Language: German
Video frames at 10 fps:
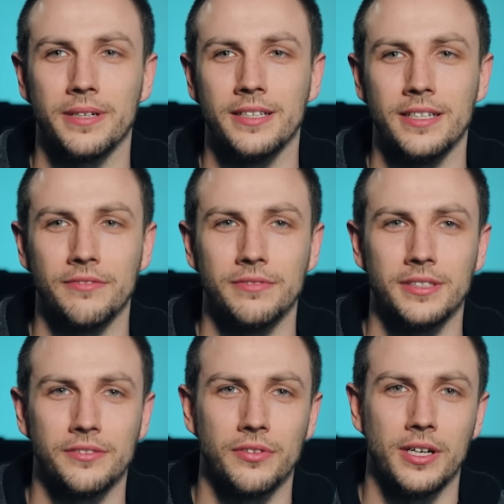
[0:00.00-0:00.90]
bei der
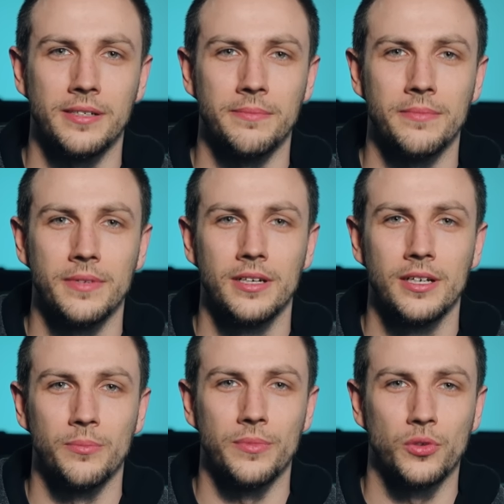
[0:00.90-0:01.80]
wir vor allem
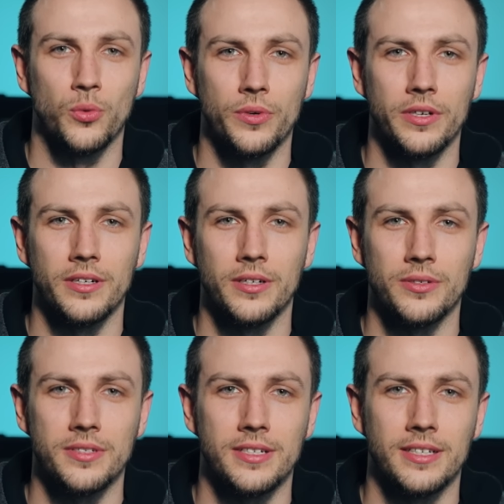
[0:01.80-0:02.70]
Methoden
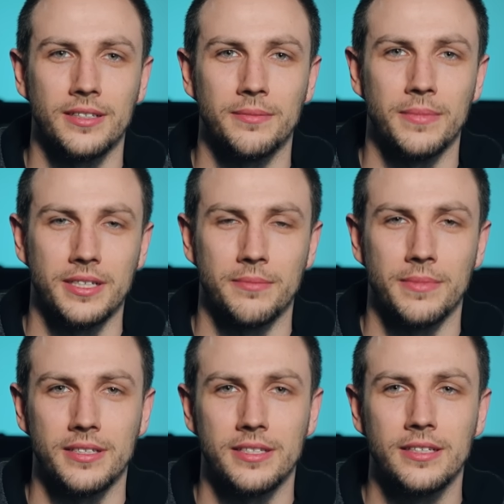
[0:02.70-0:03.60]
aus der
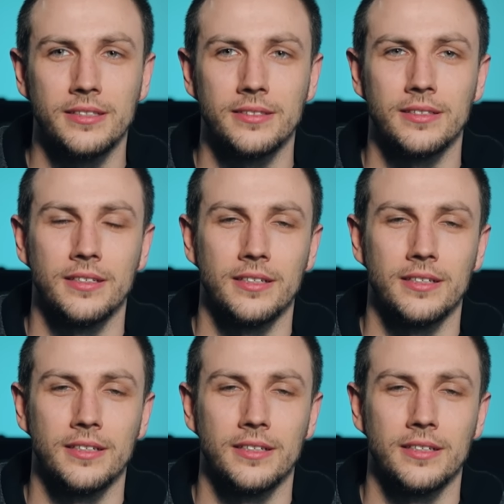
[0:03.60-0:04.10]
Mathematik,